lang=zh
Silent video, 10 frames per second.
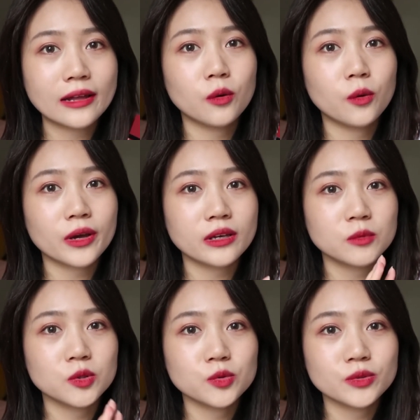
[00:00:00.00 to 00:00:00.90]
我会给你们
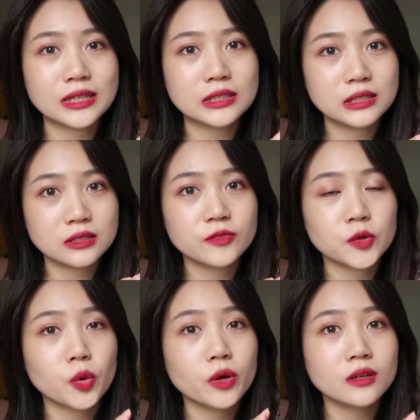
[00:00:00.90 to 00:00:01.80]
录那一期粉
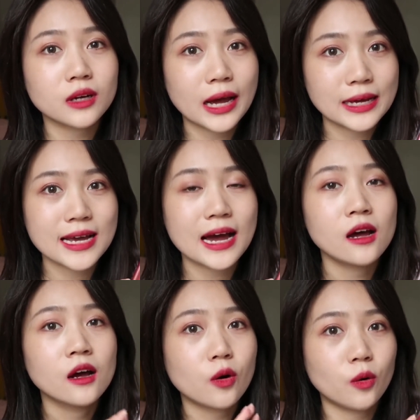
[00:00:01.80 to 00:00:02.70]
推的开价
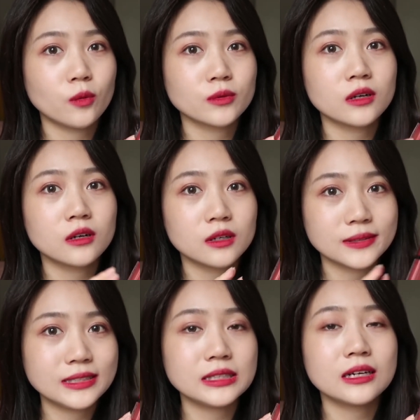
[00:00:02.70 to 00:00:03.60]
口红的合
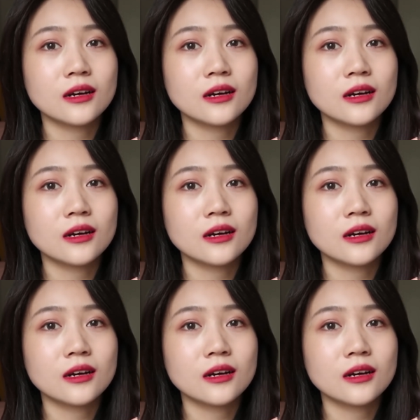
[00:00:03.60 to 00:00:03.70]
集。